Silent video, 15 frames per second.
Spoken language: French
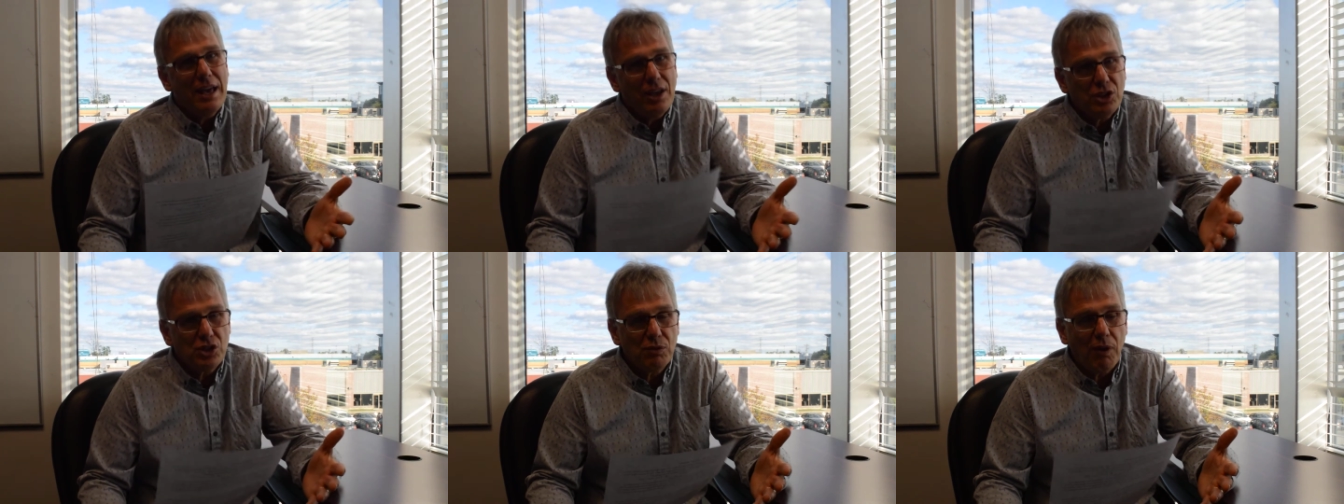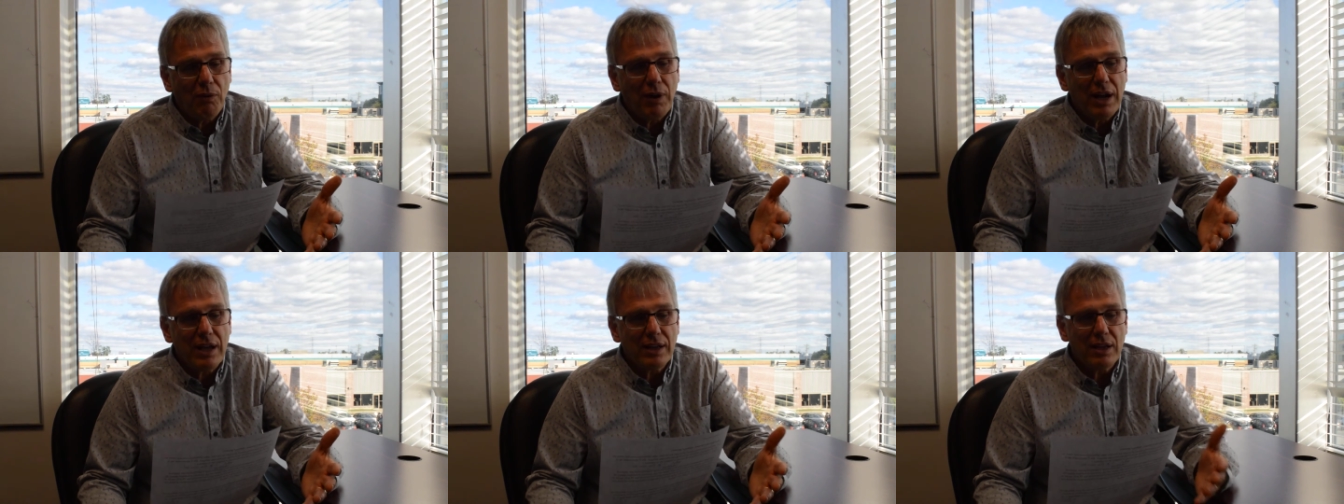Tu vas
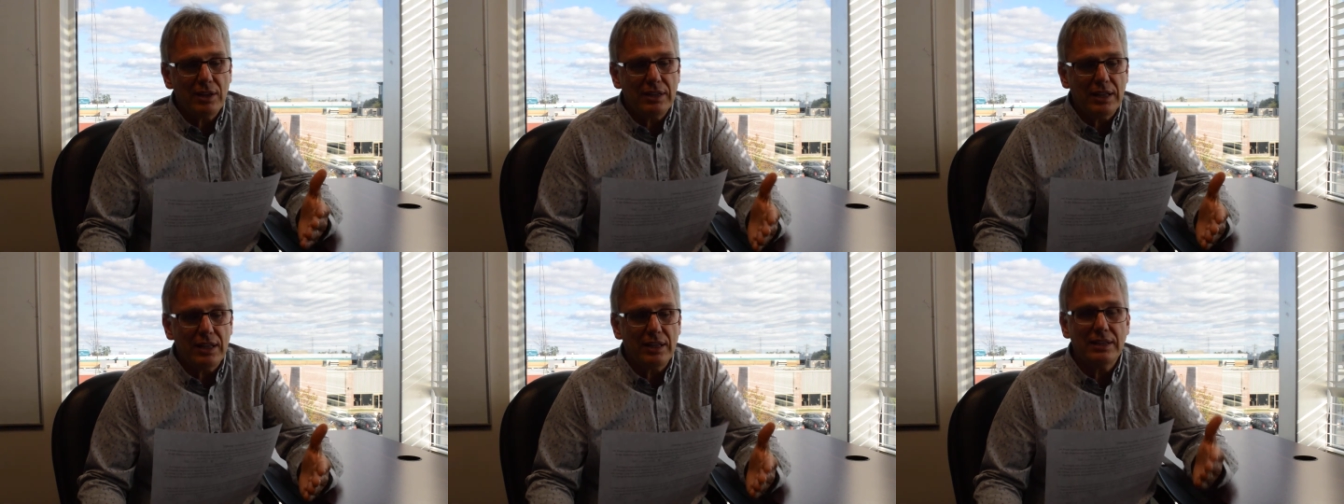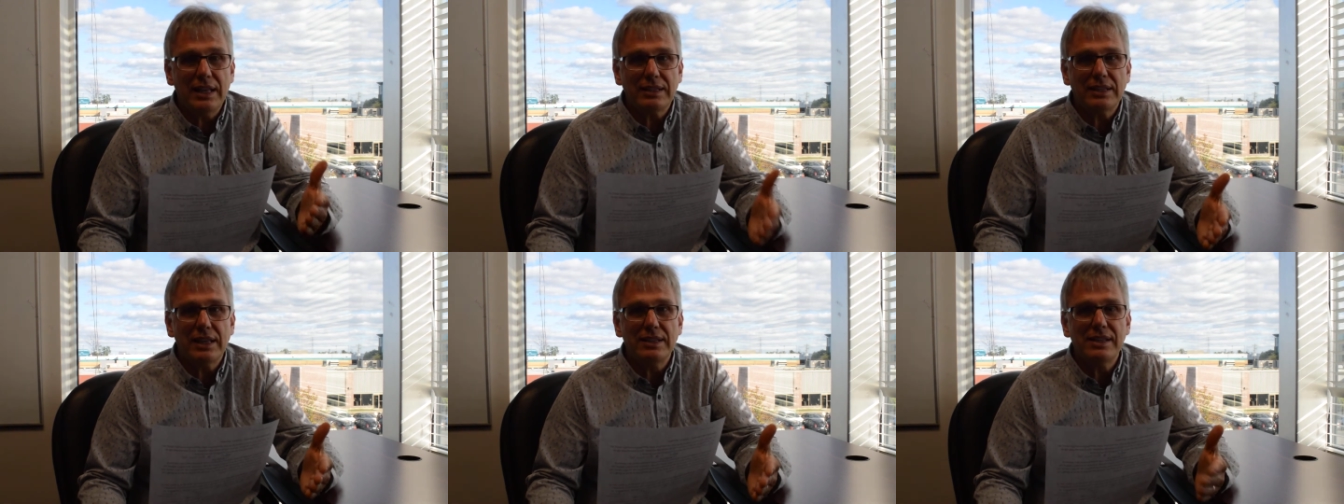voir, euh,
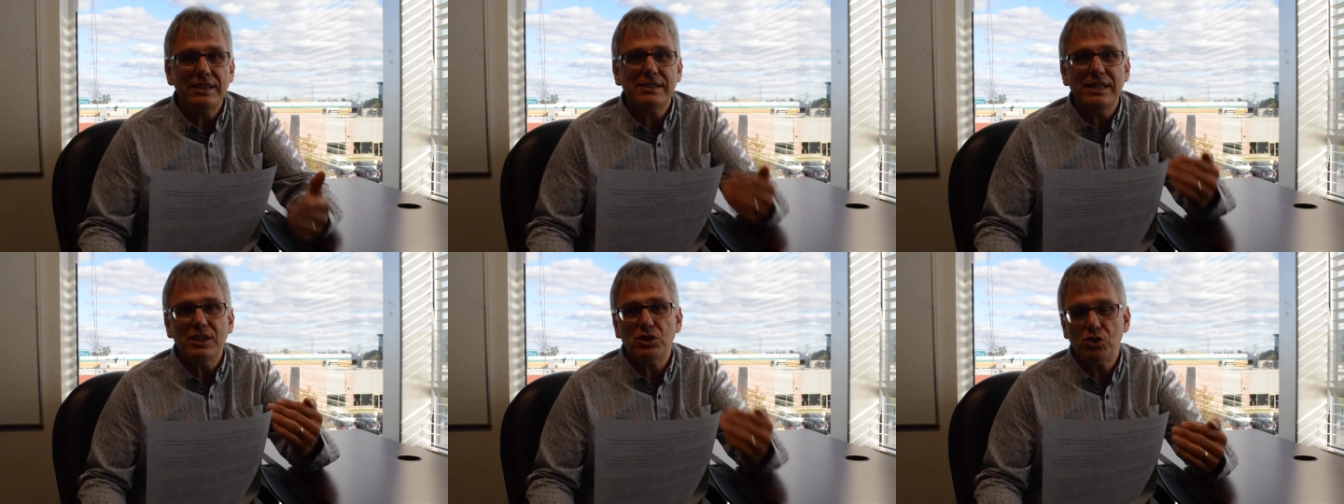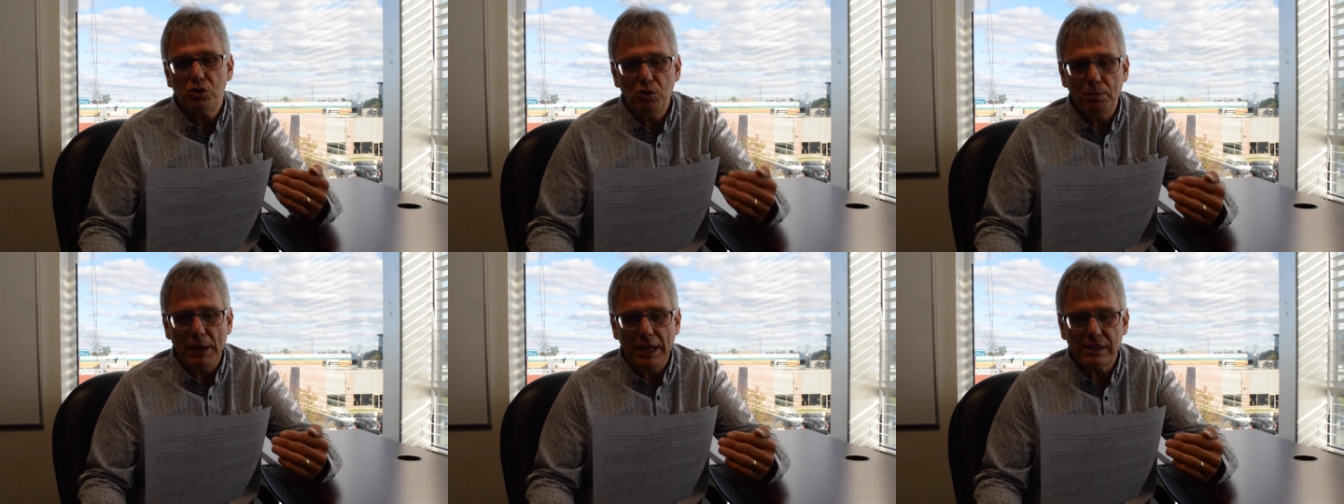Nathalie, c'est
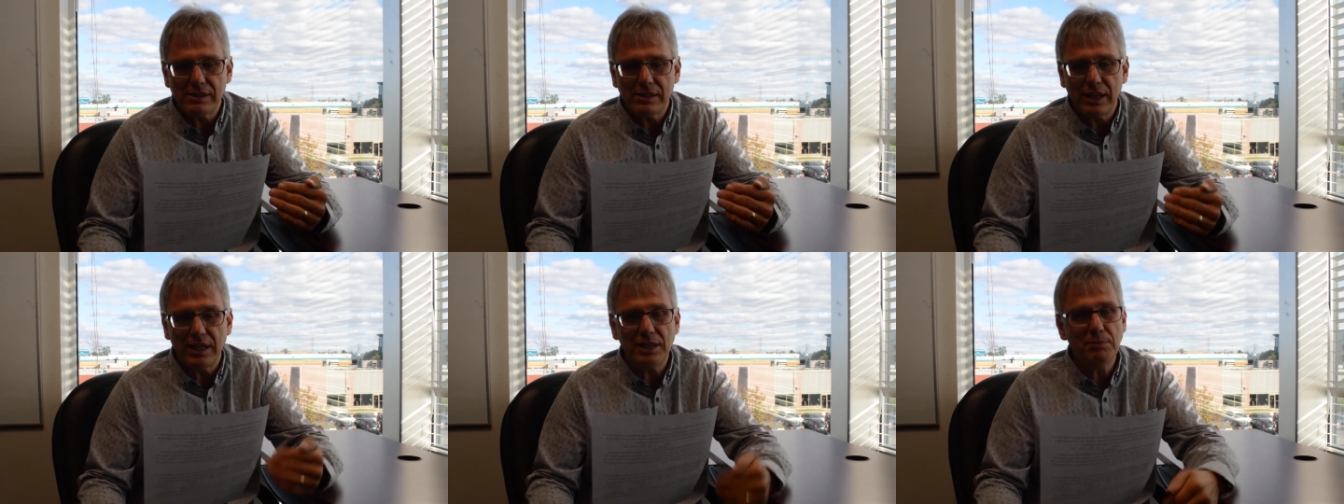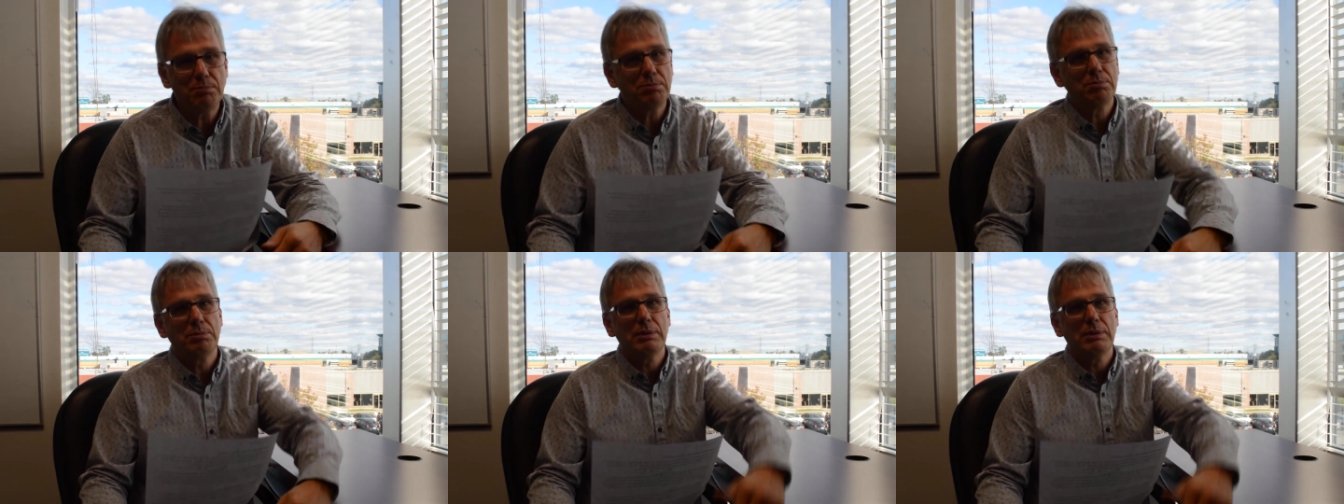super simple.